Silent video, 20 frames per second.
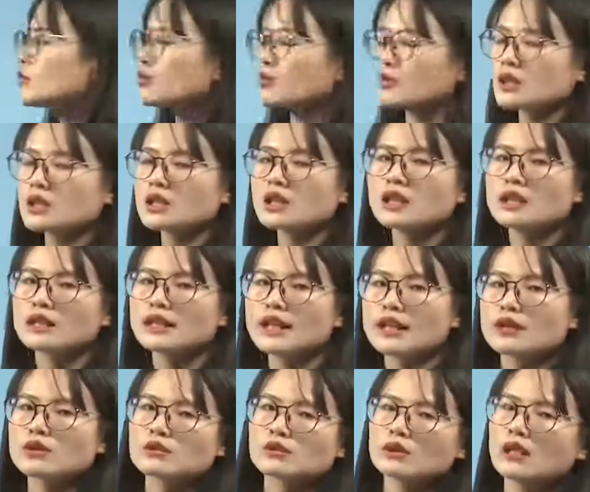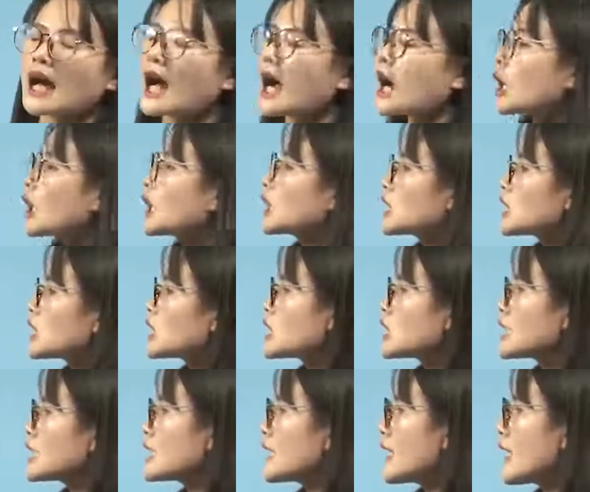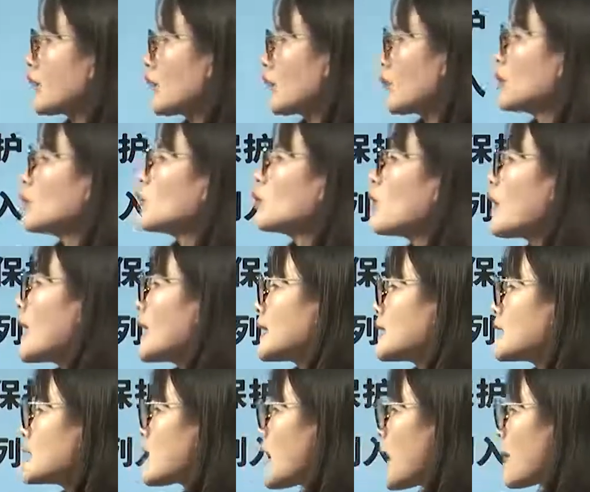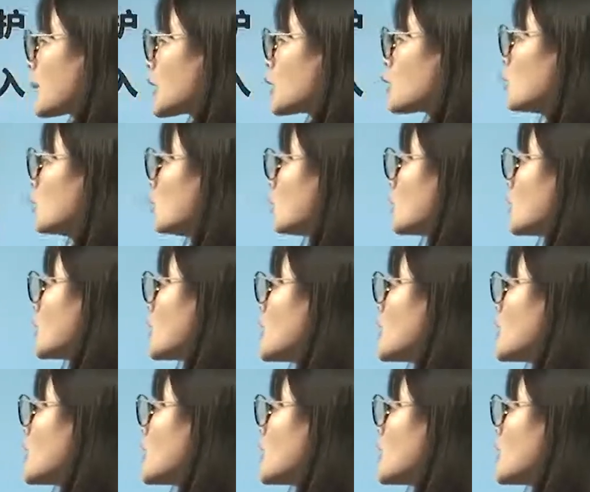组织列入了世界文化遗产名录，